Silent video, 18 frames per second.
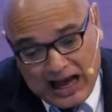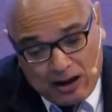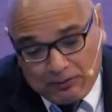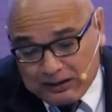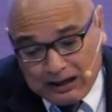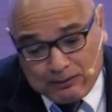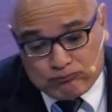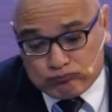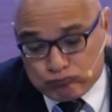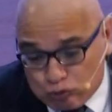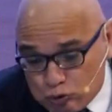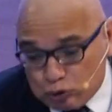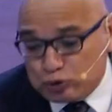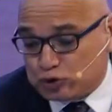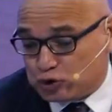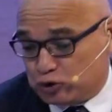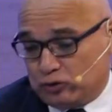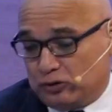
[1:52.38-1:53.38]
habla
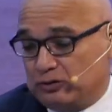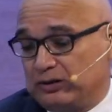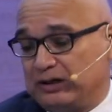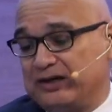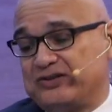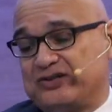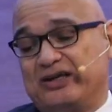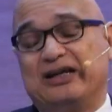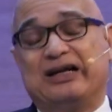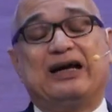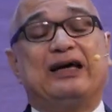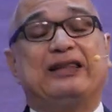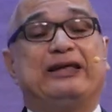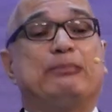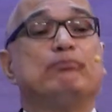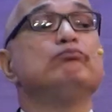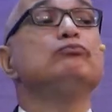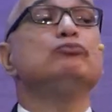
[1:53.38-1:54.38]
mucho acerca
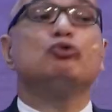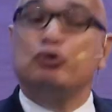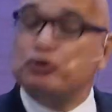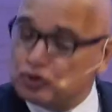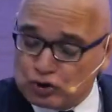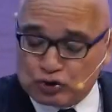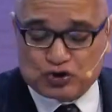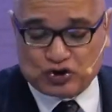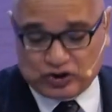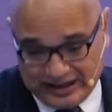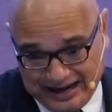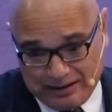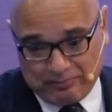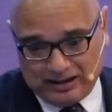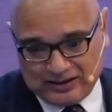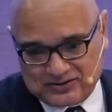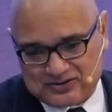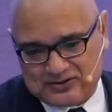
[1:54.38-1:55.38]
de muchos
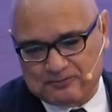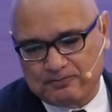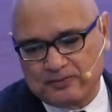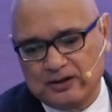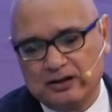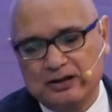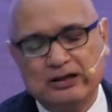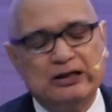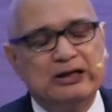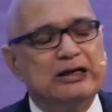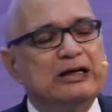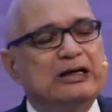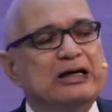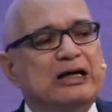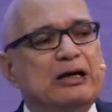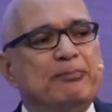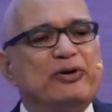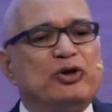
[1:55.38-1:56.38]
temas,
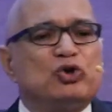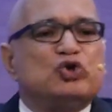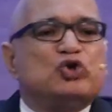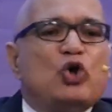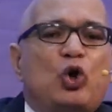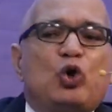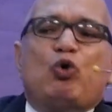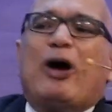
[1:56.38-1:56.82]
pero solo